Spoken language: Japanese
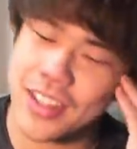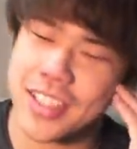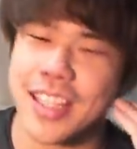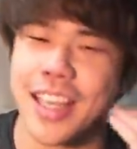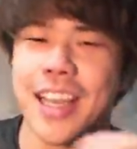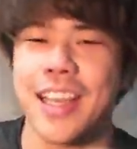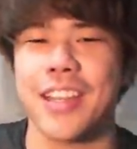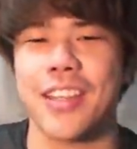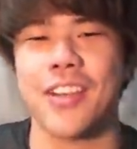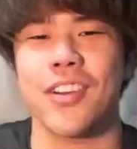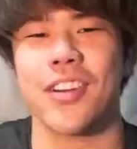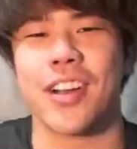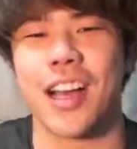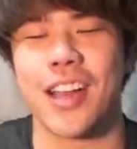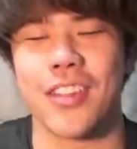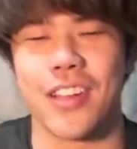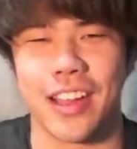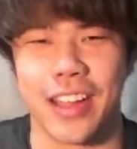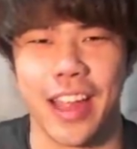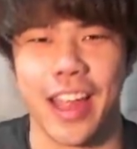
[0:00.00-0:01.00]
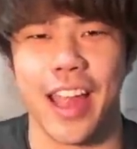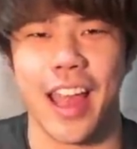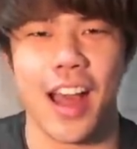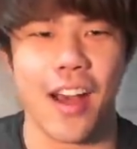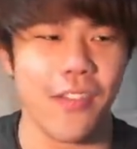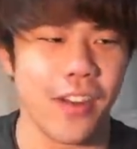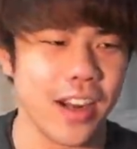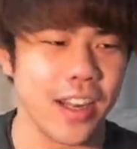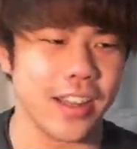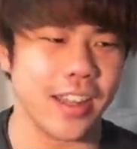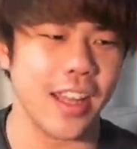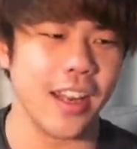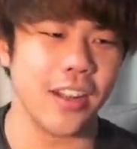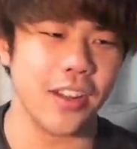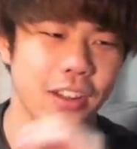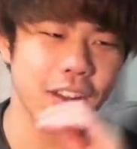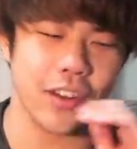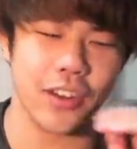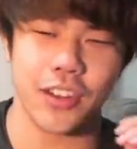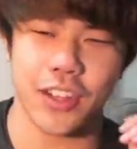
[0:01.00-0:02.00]
最強カードがね、暴れてい
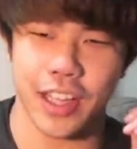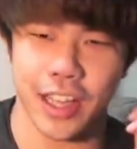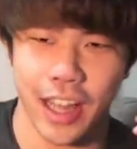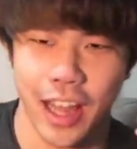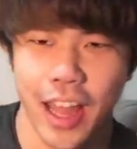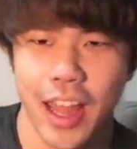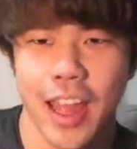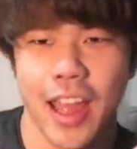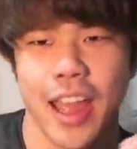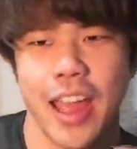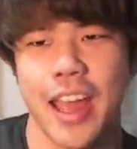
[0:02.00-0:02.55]
るということでね、